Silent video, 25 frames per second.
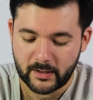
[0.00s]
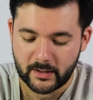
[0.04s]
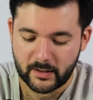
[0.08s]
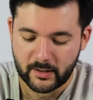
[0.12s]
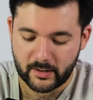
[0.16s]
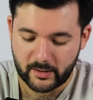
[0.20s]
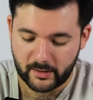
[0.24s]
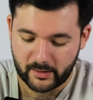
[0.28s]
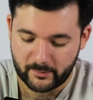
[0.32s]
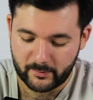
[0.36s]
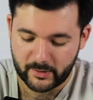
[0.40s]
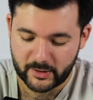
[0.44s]

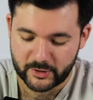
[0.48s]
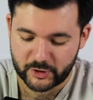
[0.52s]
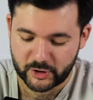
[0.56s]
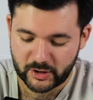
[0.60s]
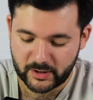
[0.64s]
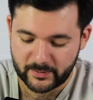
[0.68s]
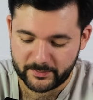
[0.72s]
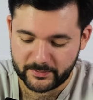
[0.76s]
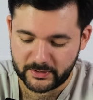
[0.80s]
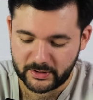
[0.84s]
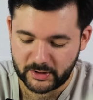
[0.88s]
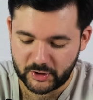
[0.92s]
ромашка
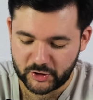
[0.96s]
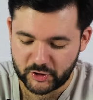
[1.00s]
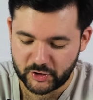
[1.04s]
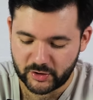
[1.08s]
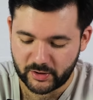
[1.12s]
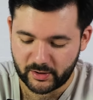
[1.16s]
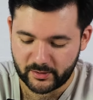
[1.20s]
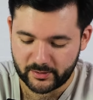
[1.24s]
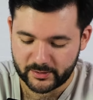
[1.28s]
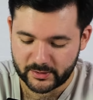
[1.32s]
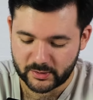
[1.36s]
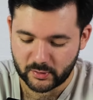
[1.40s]

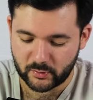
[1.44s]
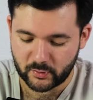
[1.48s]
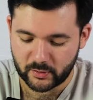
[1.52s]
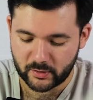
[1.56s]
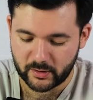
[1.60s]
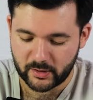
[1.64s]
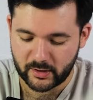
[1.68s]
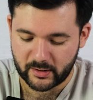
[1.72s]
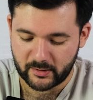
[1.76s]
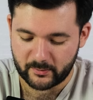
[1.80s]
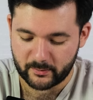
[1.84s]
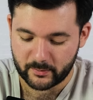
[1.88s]
аптечная 40
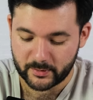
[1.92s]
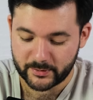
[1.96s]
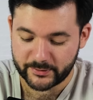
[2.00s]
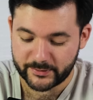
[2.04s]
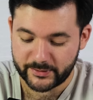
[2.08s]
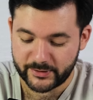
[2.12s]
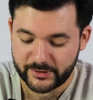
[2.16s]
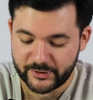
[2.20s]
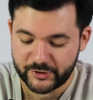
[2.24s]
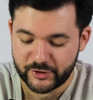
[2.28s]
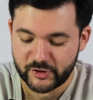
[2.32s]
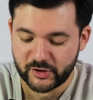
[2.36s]
грамм,
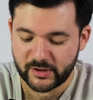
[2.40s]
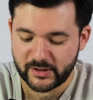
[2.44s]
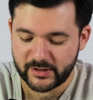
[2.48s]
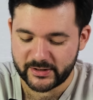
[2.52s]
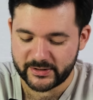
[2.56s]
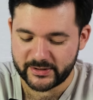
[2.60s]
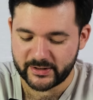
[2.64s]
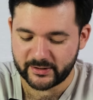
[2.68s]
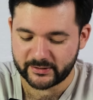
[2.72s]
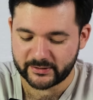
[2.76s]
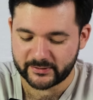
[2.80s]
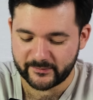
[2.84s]

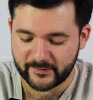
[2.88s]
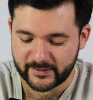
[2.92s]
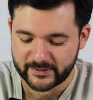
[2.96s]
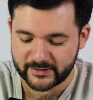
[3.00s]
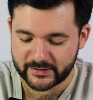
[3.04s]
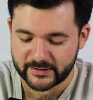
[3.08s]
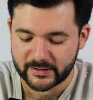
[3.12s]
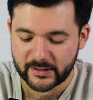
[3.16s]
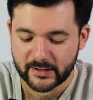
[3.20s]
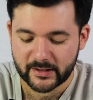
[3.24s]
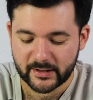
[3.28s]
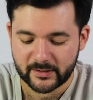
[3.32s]
тысячелистник
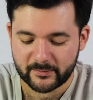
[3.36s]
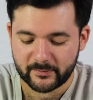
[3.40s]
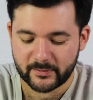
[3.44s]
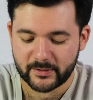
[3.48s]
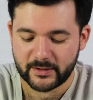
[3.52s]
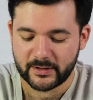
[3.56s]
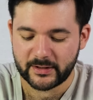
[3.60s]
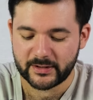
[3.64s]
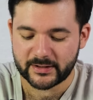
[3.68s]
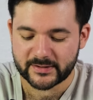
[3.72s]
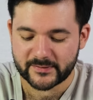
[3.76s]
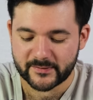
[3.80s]
20 грамм
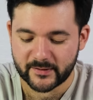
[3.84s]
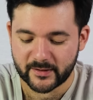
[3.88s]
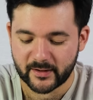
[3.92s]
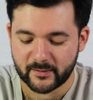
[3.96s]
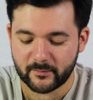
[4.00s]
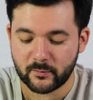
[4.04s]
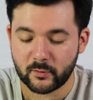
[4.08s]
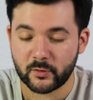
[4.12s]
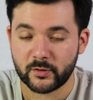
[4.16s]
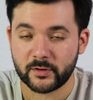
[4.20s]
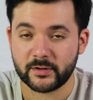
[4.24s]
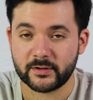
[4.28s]
и
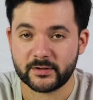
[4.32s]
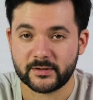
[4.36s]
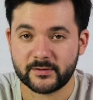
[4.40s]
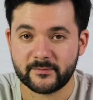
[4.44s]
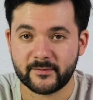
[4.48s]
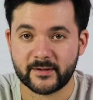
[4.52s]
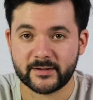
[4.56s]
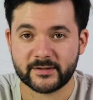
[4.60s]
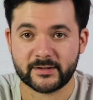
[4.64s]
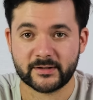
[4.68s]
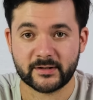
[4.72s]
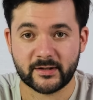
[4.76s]
зверобой
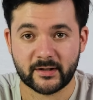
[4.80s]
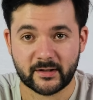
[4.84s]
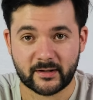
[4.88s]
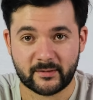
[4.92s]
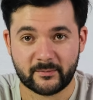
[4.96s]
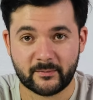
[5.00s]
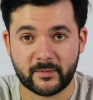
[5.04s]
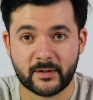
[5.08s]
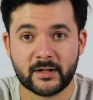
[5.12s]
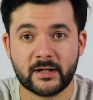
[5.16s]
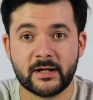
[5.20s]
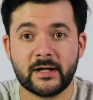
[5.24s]
20
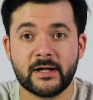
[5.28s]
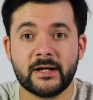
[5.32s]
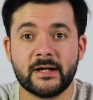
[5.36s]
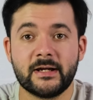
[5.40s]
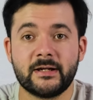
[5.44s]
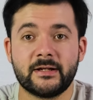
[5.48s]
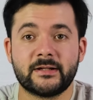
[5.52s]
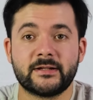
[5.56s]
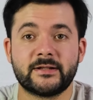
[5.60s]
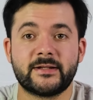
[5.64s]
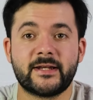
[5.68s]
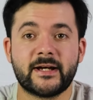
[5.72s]
грамм.
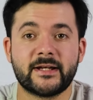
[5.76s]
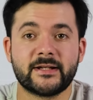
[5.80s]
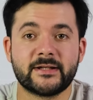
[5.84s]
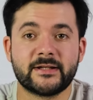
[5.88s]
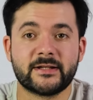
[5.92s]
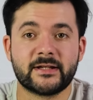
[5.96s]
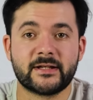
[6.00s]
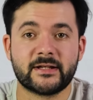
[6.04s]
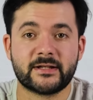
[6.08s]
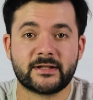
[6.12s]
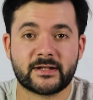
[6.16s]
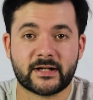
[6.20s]

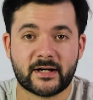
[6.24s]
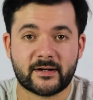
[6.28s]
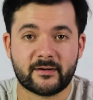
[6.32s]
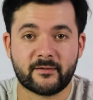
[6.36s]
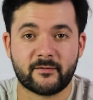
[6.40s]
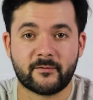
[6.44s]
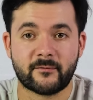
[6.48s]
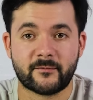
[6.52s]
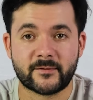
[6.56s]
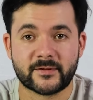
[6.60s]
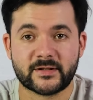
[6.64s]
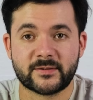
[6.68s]
Данные
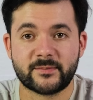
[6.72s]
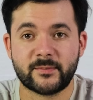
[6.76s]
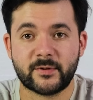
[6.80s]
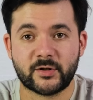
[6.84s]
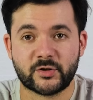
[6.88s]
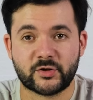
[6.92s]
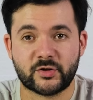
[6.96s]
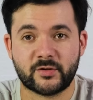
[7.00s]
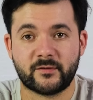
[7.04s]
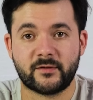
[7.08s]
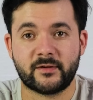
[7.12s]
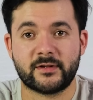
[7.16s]
травы вы
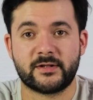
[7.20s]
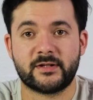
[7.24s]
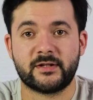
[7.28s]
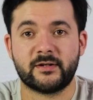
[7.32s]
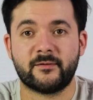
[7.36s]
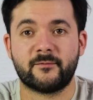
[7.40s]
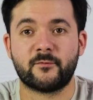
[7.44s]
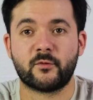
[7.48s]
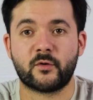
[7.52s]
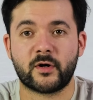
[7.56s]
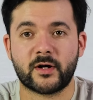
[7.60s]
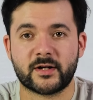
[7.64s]
смешиваете
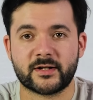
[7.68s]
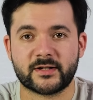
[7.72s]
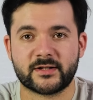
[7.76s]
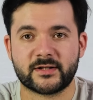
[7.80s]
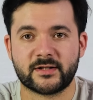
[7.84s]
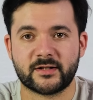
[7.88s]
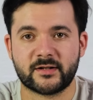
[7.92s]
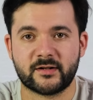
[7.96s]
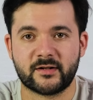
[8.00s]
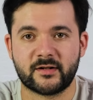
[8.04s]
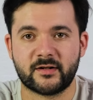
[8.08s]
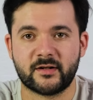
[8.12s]
в
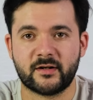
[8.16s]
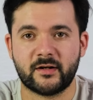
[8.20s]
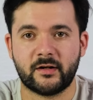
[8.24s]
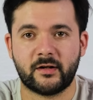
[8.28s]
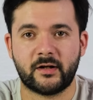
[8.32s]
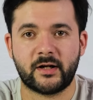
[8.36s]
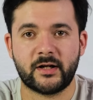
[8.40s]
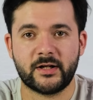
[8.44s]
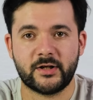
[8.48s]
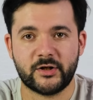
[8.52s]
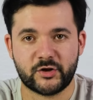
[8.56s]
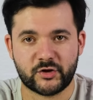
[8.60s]
указанных
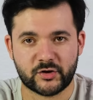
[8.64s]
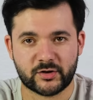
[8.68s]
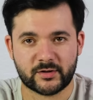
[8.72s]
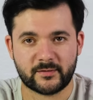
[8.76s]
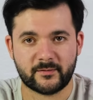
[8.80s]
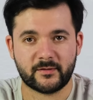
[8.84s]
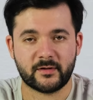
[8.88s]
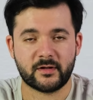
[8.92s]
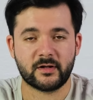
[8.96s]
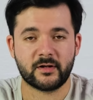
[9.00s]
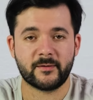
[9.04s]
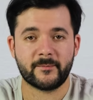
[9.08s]

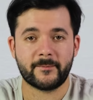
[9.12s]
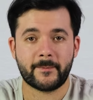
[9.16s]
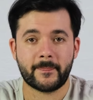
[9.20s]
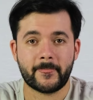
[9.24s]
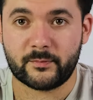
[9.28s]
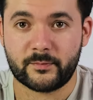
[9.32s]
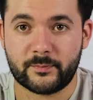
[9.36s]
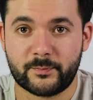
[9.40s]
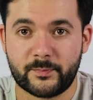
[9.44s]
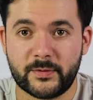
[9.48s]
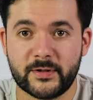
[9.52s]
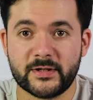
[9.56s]
количествах.
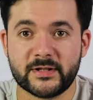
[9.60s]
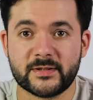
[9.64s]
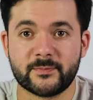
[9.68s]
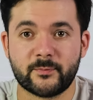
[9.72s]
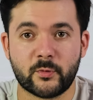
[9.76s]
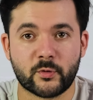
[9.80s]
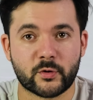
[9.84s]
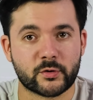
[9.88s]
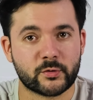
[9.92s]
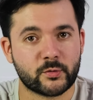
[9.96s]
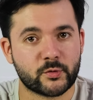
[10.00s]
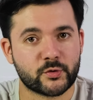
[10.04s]
Пить
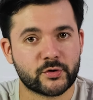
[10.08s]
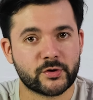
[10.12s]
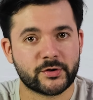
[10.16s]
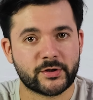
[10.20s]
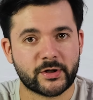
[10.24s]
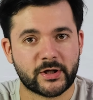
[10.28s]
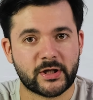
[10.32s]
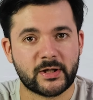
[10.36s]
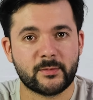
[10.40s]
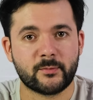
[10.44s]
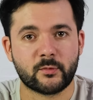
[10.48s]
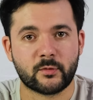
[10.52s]
сбор нужно
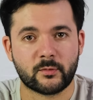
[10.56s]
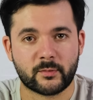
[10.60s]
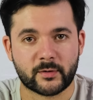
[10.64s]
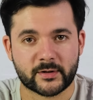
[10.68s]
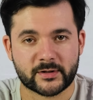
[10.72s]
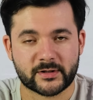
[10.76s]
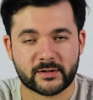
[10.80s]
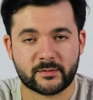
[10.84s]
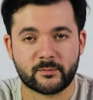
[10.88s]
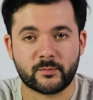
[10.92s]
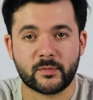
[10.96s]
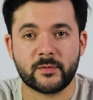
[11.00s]
таким
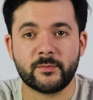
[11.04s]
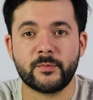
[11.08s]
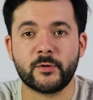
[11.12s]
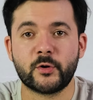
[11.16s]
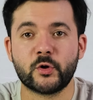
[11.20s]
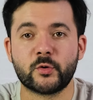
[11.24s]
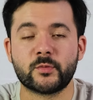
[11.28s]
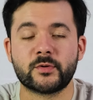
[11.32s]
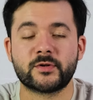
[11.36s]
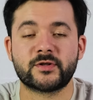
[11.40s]
образом. Мы берем